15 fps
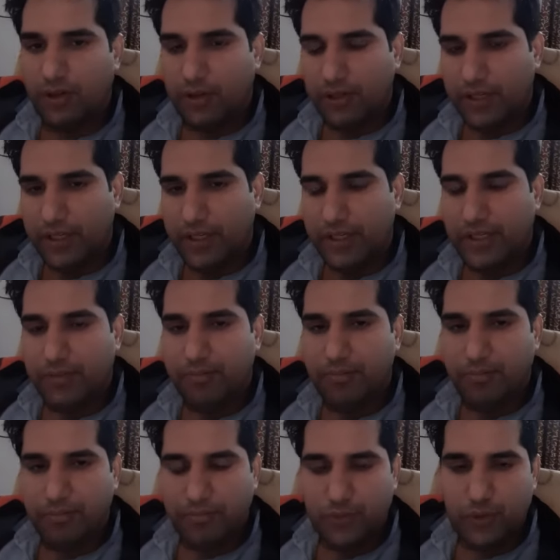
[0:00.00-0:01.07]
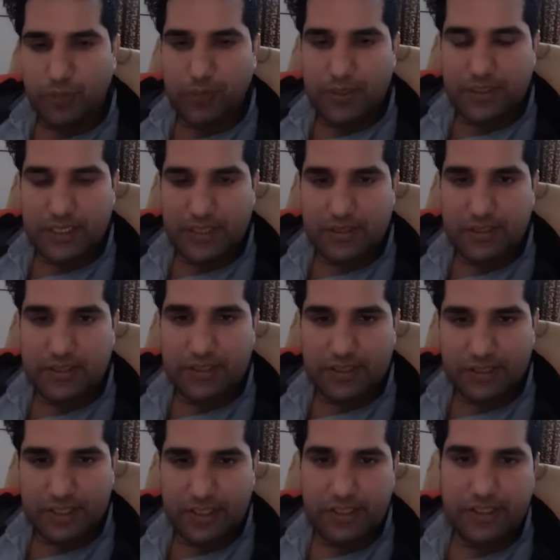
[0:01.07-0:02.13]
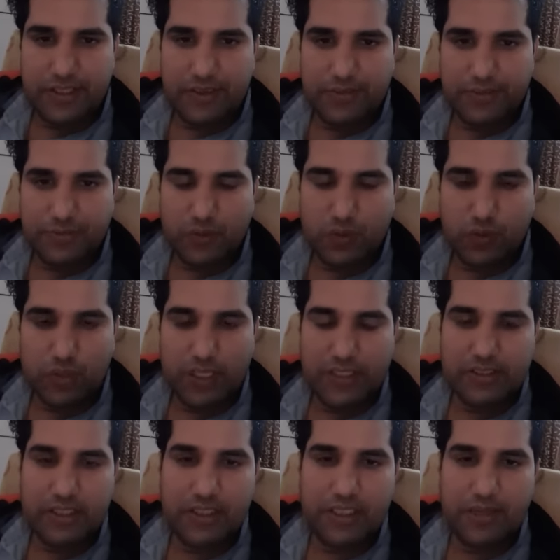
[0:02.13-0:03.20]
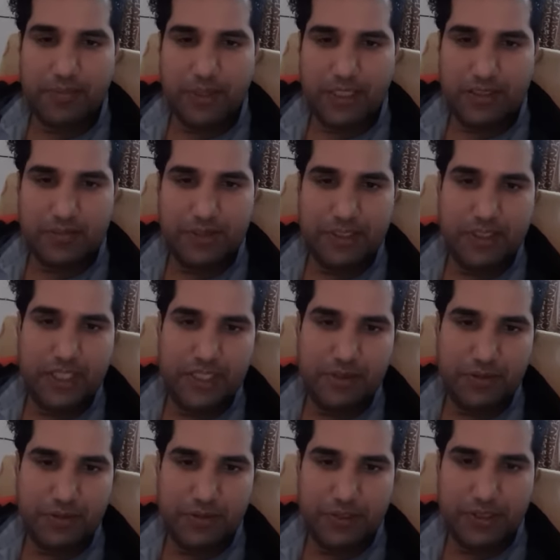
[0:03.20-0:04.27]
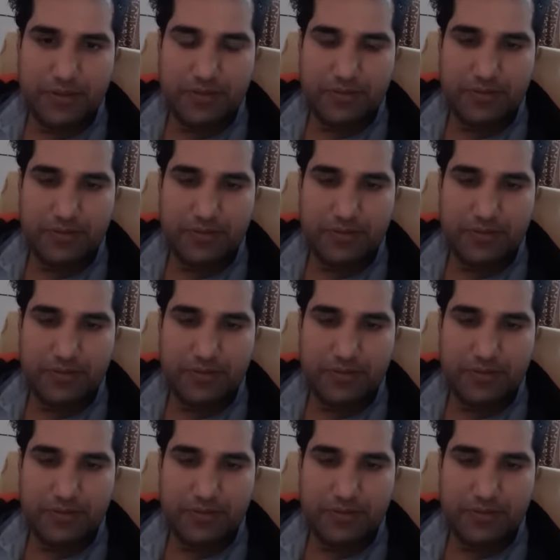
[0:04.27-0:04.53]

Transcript: यानी कि जो प्रजा संरक्षण है वो राजा का प्राथमिक दायित्व है